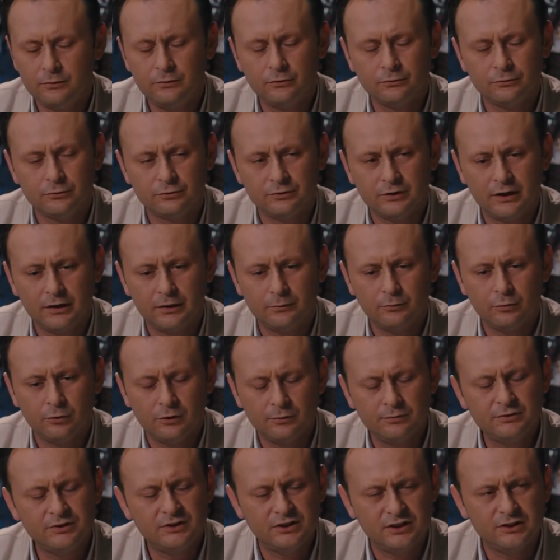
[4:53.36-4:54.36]
ediyoruz yani.
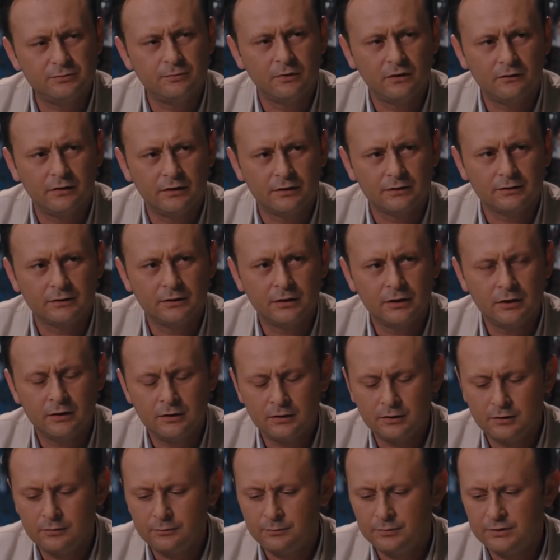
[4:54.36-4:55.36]
Böyle bir şişme var.
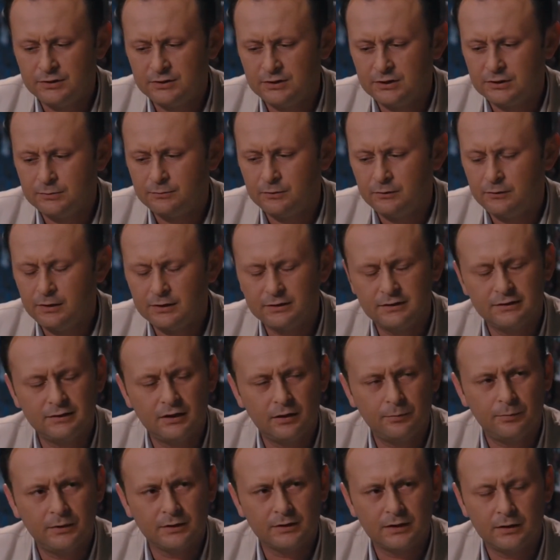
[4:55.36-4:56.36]
Bir şişme var da
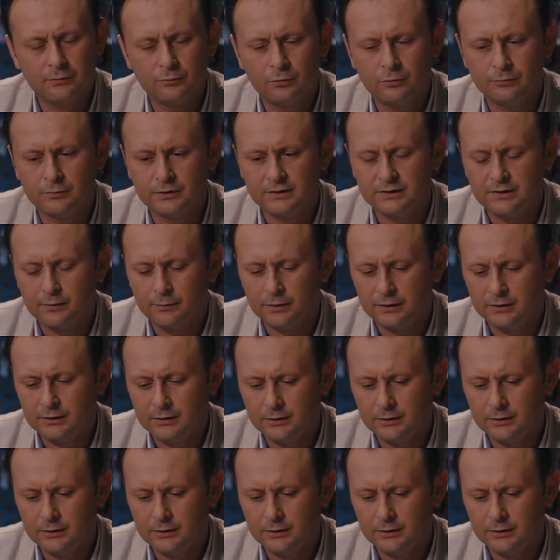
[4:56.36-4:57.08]
daha patlama olmadı demek